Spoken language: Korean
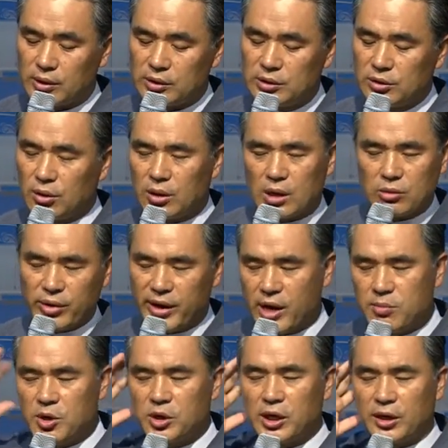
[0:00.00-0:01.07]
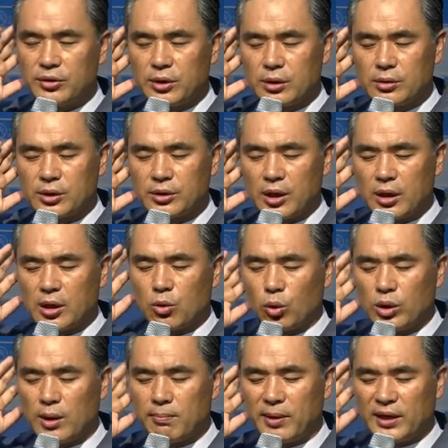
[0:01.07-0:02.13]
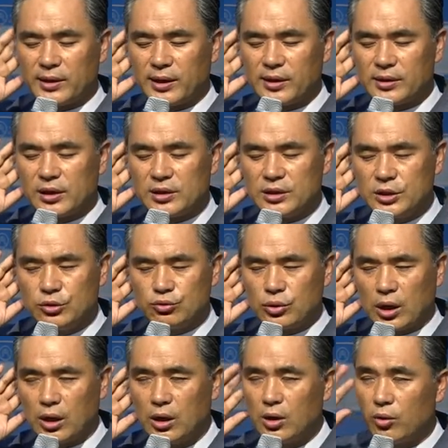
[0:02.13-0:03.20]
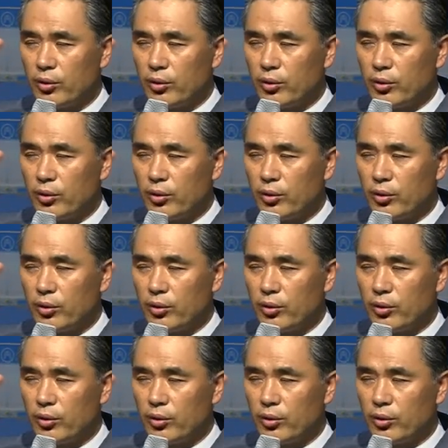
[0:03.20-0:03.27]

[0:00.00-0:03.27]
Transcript: 그거 갖고 해명이 안 되는 거야. 내가 고난 받아야 될 이유가.